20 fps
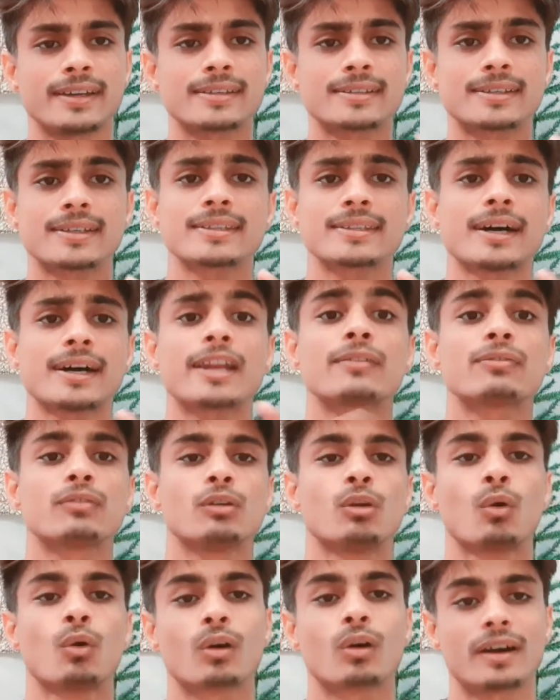इसकी तारीफ
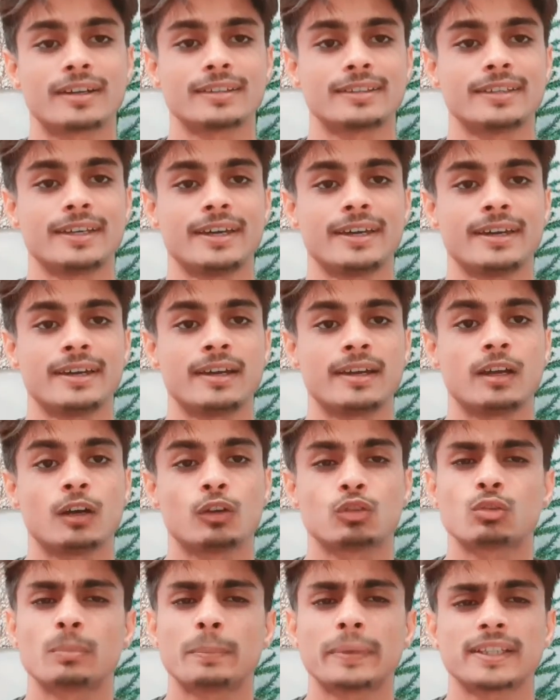लोग करते हैं
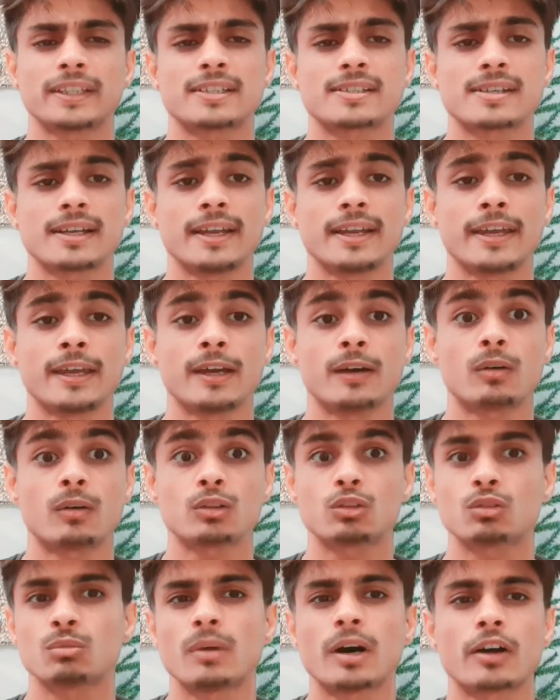तो पता चले गया होगा
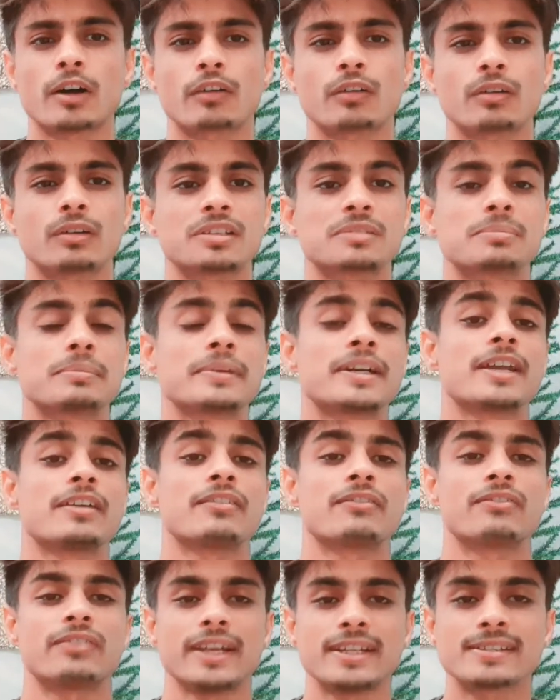तुम्हारे और इसमें
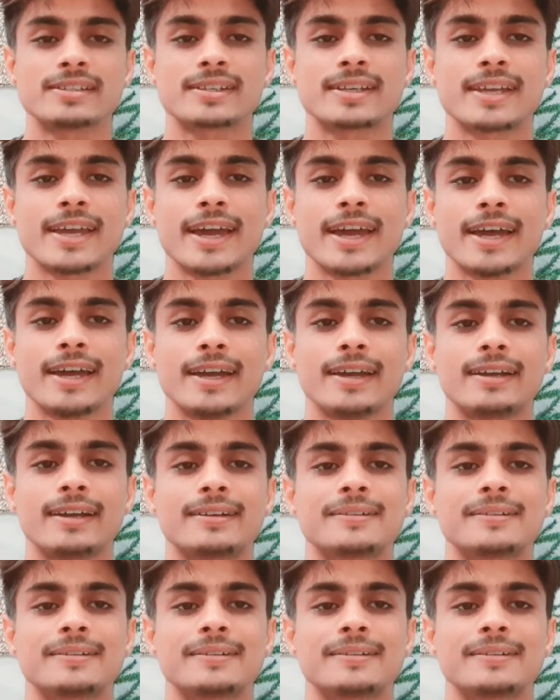डिफरेंस क्या है